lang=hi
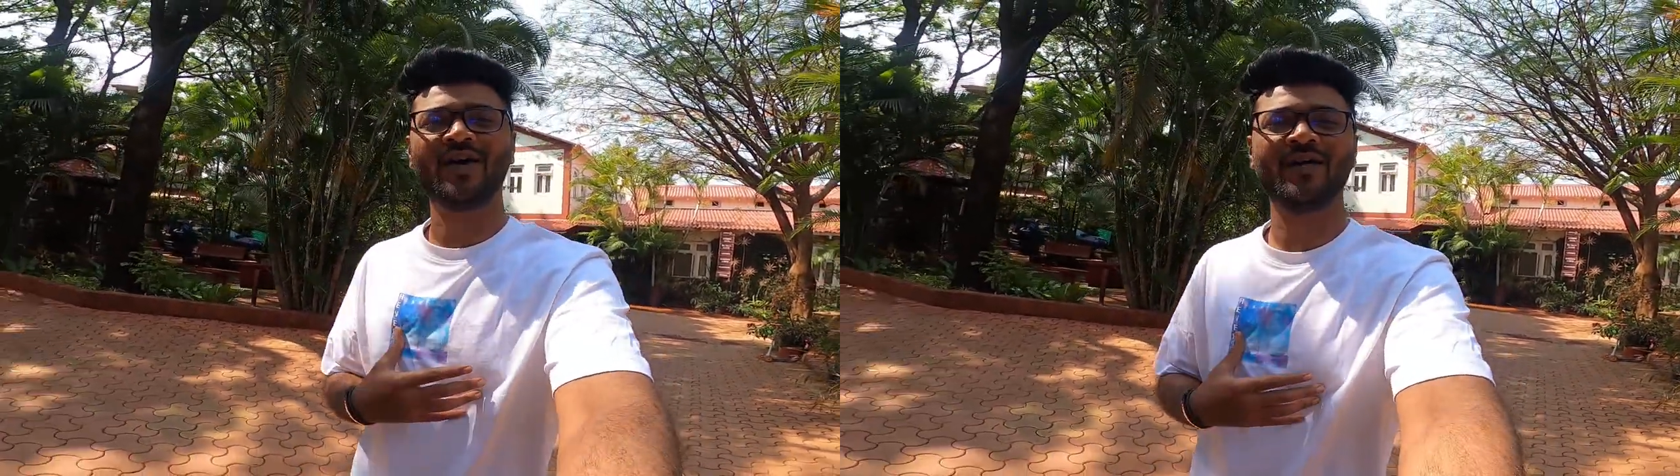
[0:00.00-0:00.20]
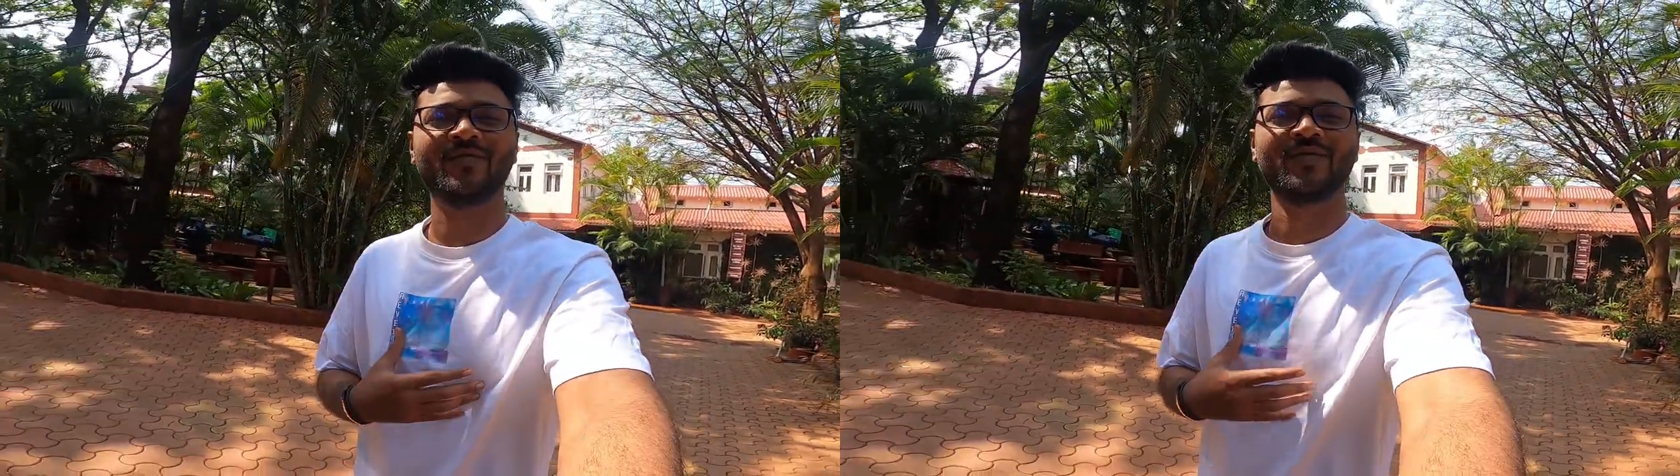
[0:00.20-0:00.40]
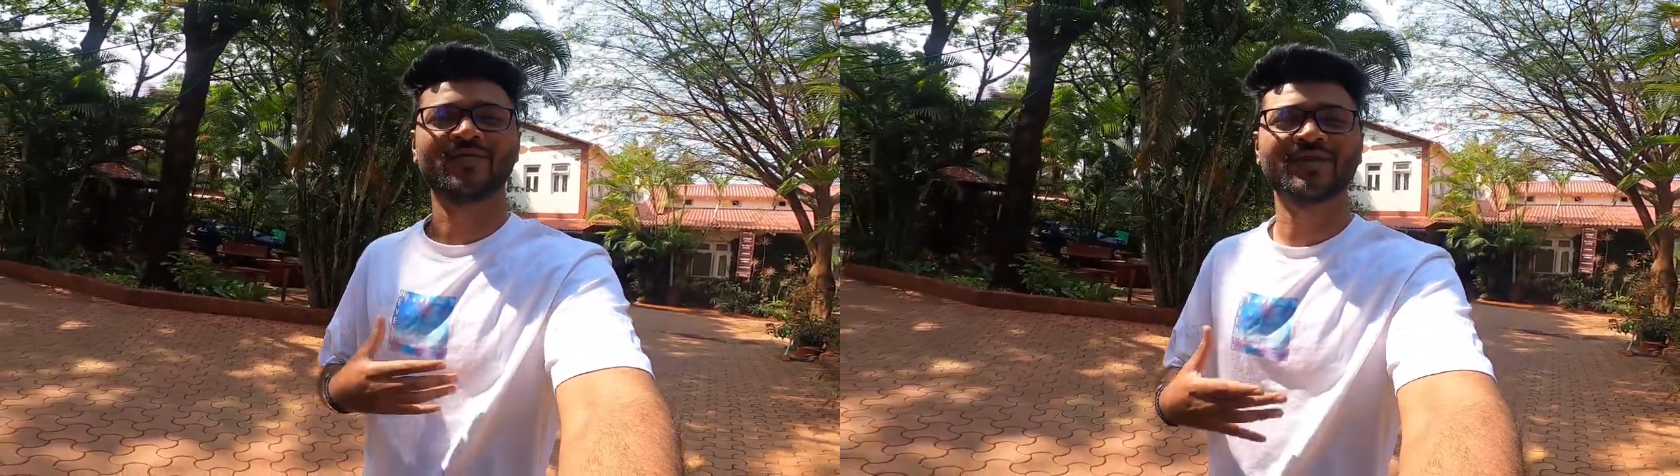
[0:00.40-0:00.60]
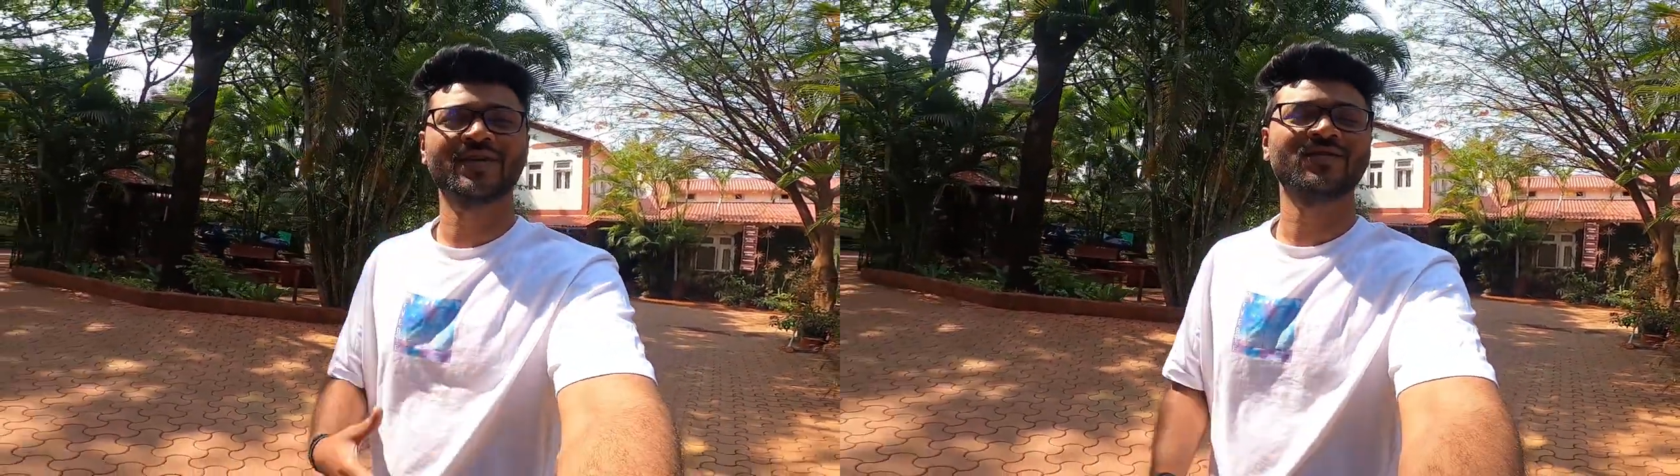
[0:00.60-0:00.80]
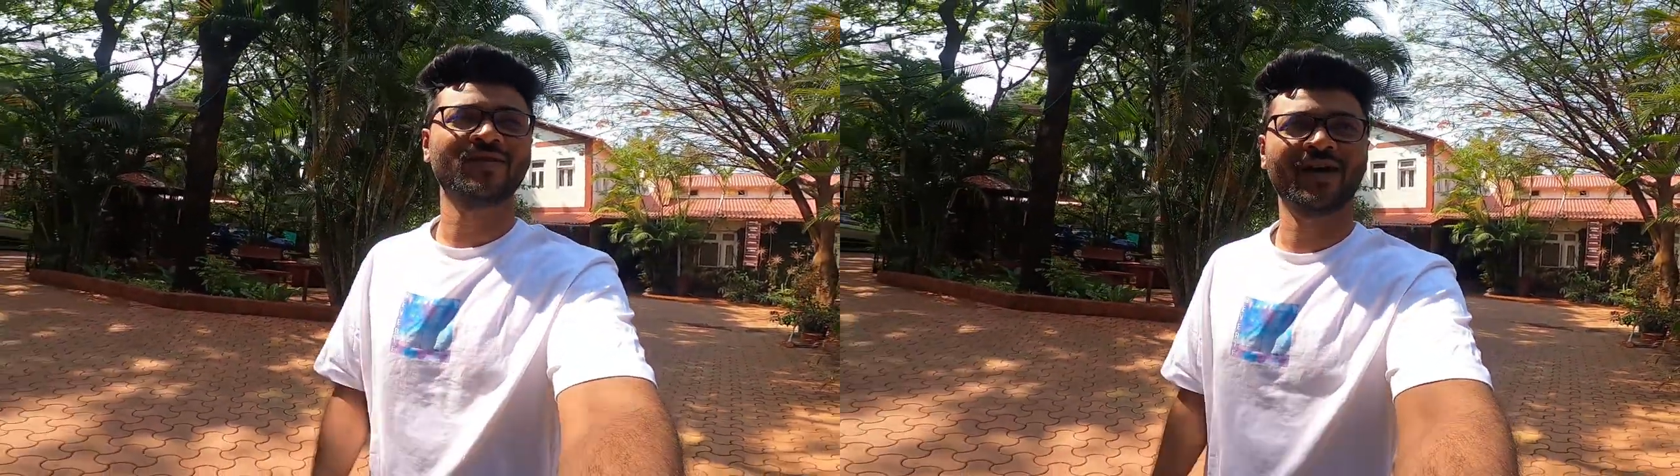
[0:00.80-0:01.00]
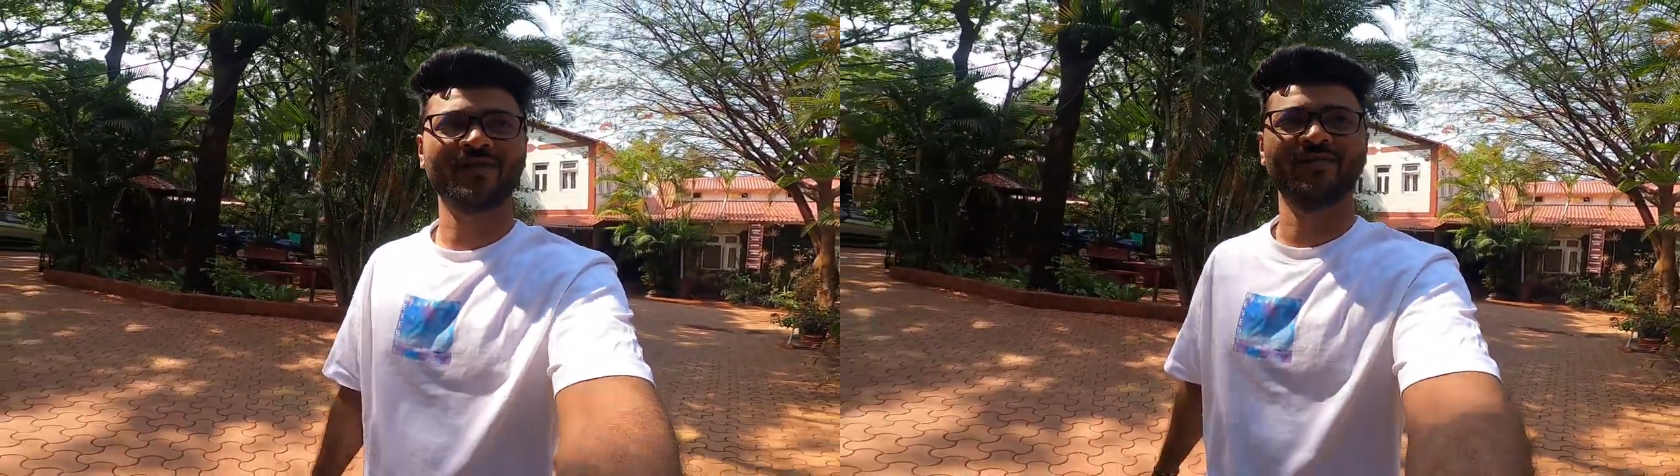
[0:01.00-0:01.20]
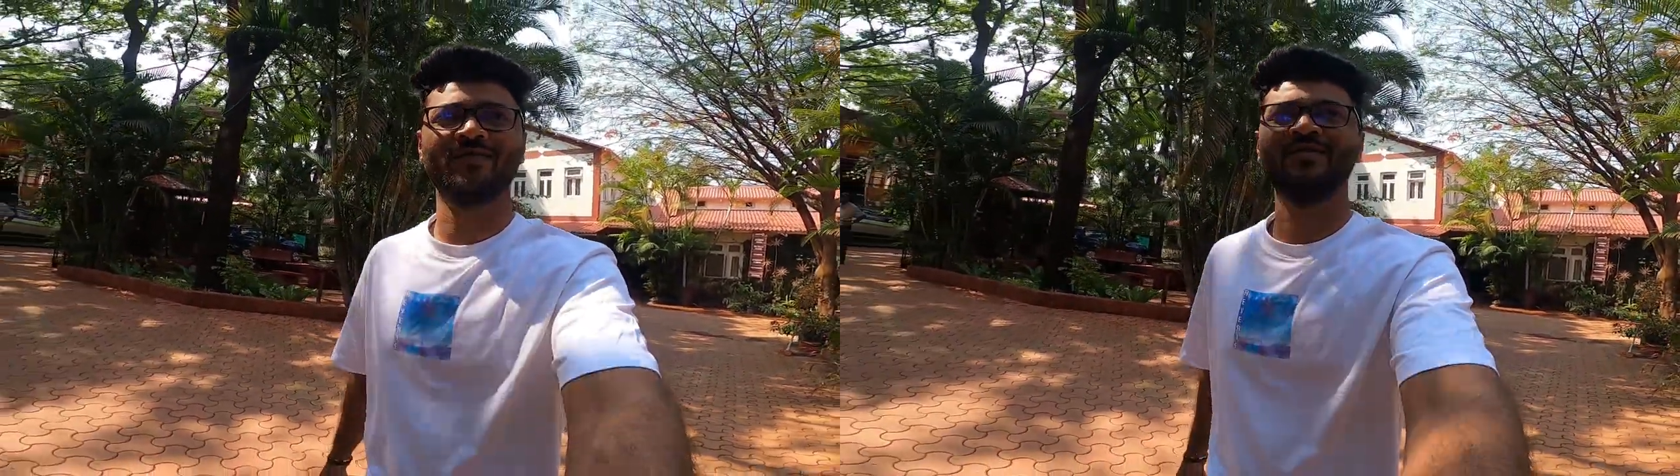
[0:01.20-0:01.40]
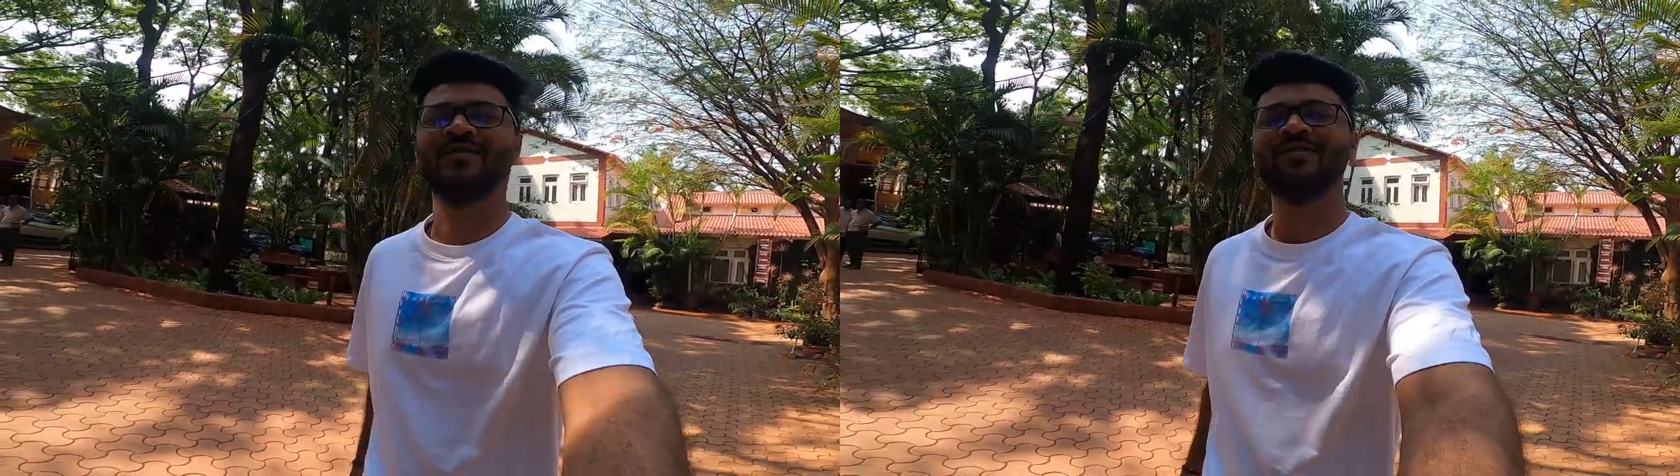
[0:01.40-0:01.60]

आया हूँ मैं उसके लिए तो आया तो,